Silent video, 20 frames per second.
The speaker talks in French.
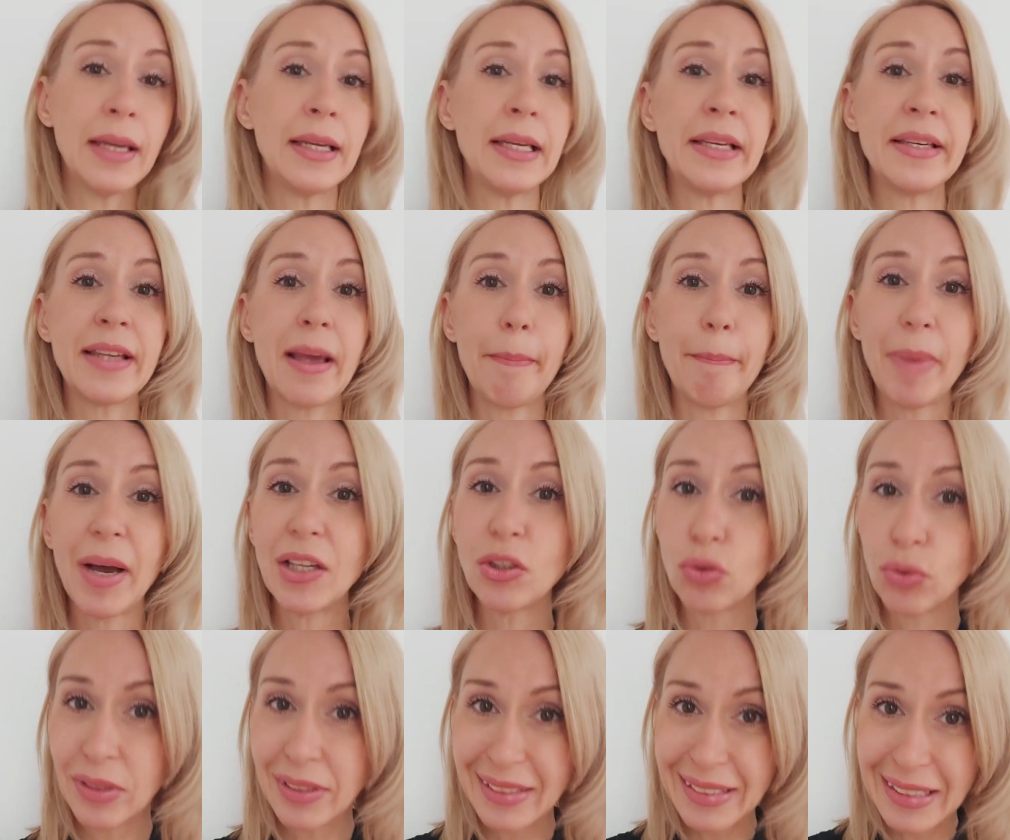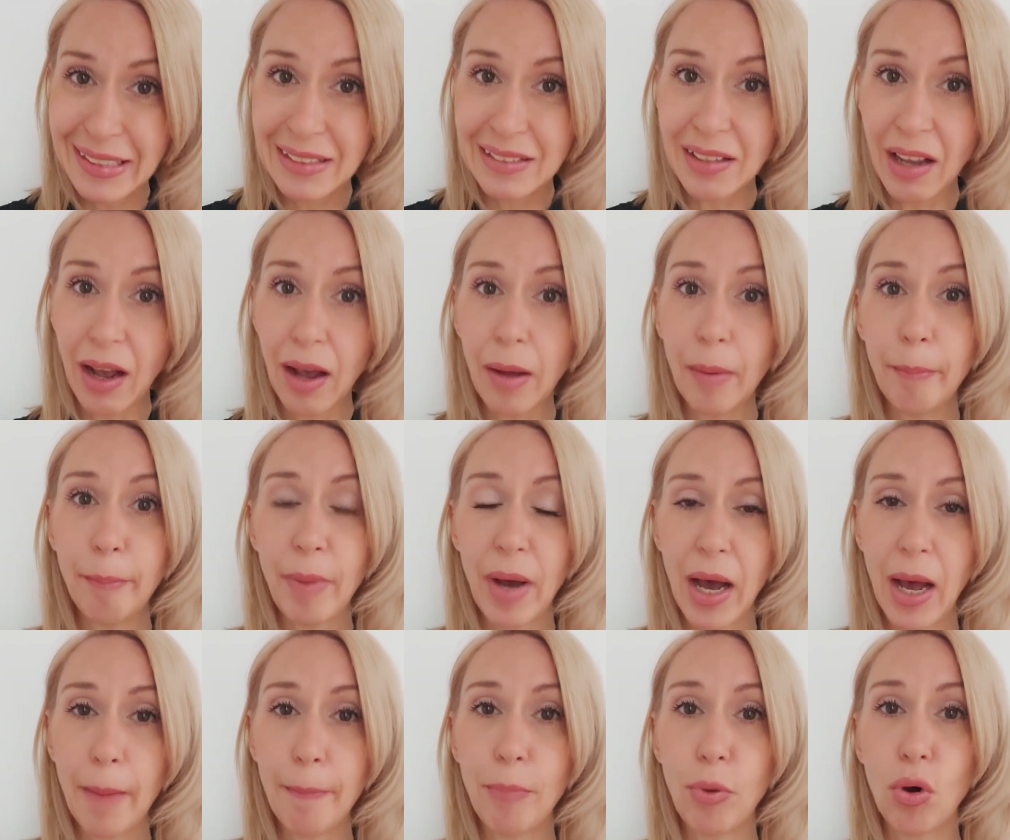il n'y a pas de dictat
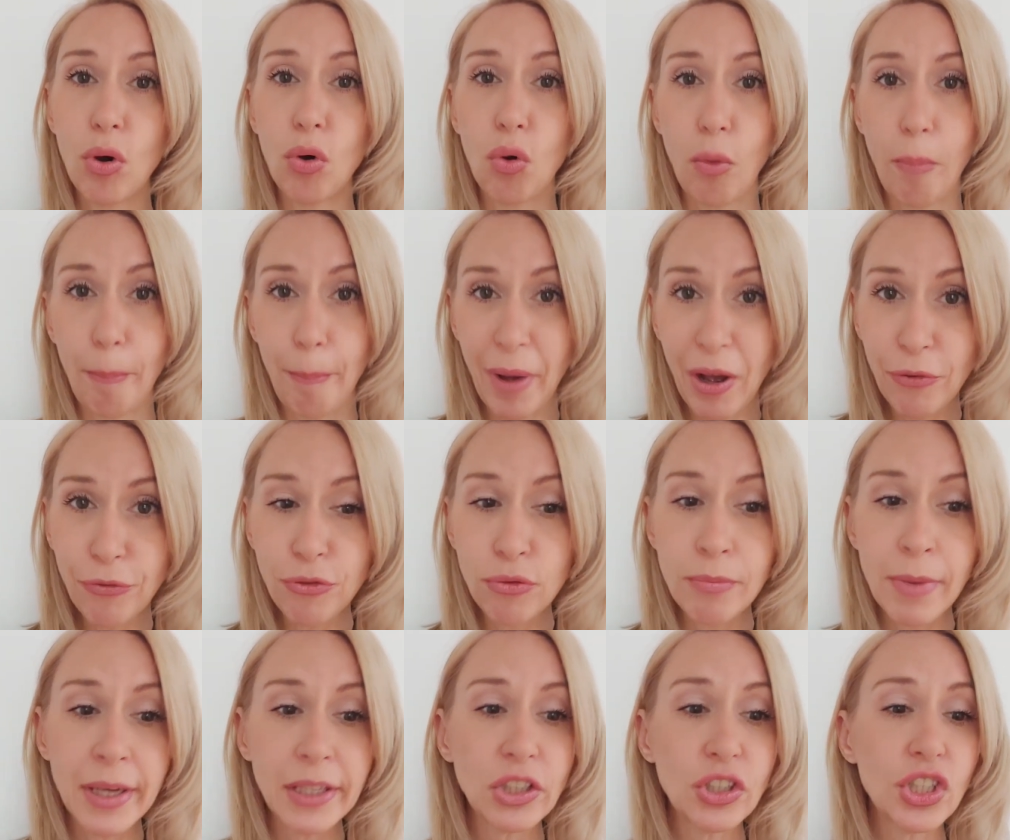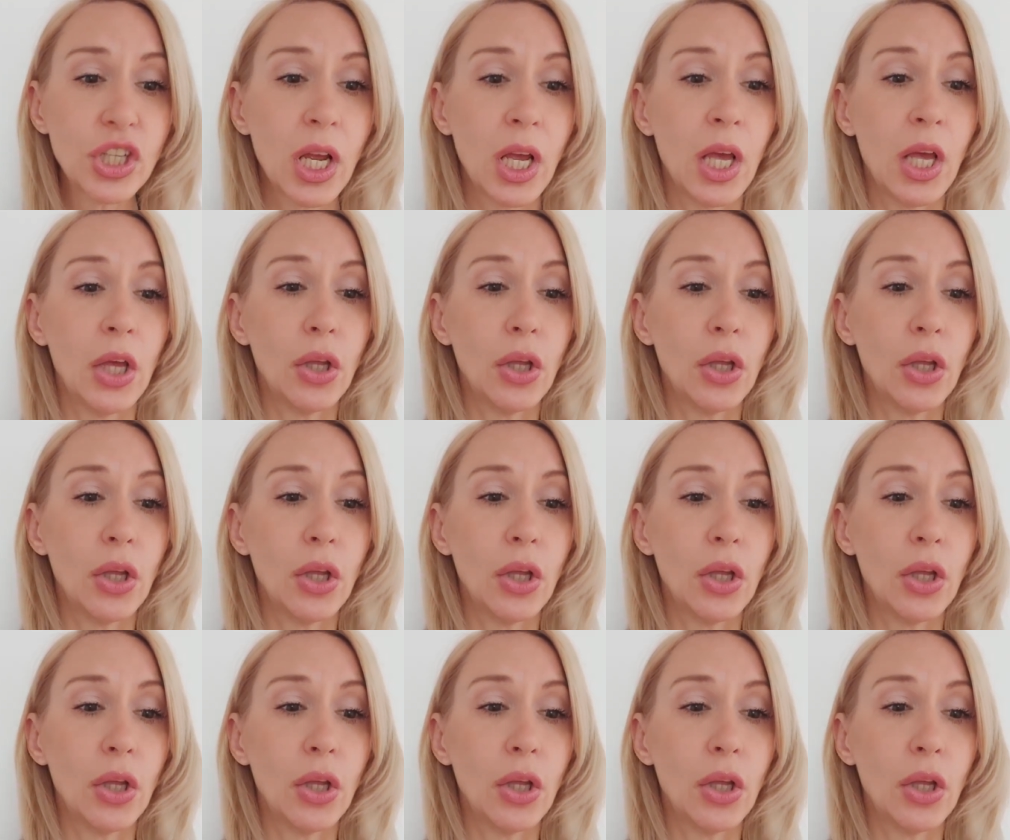par rapport au parfumage.